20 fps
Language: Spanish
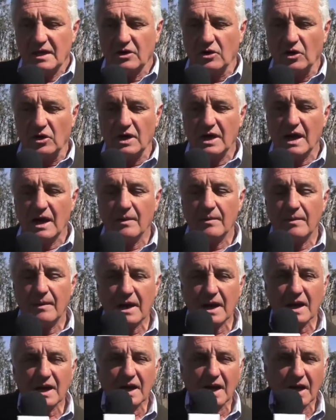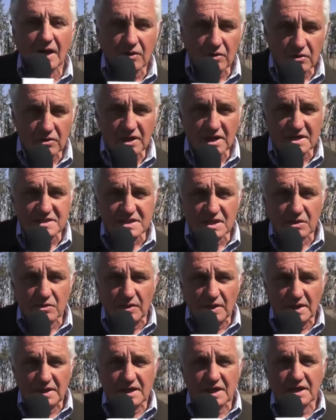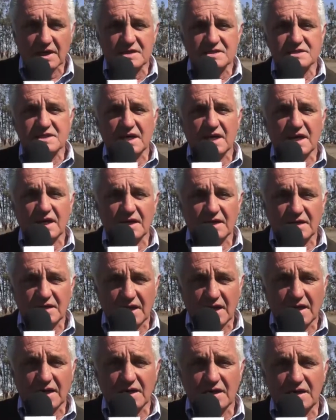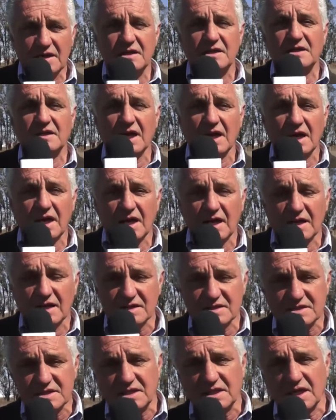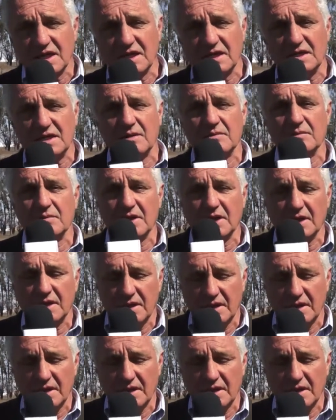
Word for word: con las vacas con que se cuenta que ya están instaladas y están, están,